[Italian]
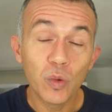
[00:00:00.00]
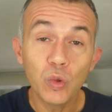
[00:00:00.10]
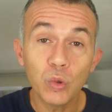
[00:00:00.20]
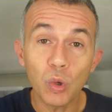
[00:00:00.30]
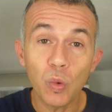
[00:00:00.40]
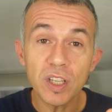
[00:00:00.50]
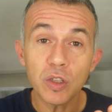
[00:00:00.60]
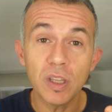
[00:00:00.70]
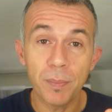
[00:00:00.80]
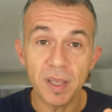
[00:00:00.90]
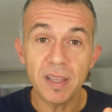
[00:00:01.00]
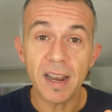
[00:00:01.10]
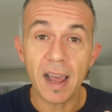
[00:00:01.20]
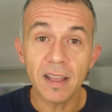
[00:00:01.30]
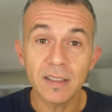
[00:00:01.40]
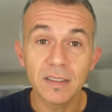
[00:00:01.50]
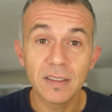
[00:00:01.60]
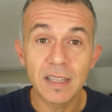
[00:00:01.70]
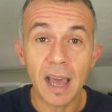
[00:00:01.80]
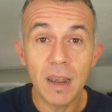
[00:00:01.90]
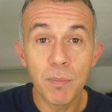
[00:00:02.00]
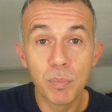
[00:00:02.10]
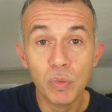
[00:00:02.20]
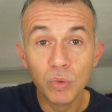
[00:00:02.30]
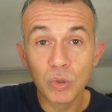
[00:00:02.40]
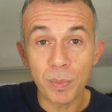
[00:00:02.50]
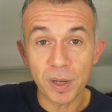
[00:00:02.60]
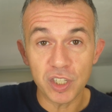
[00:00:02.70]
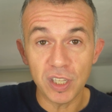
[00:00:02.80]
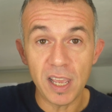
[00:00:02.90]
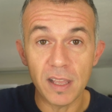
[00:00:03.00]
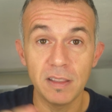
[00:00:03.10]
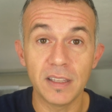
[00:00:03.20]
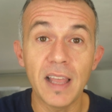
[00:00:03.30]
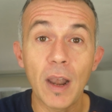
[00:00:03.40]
tutto questo dipenderà dal punto precedente,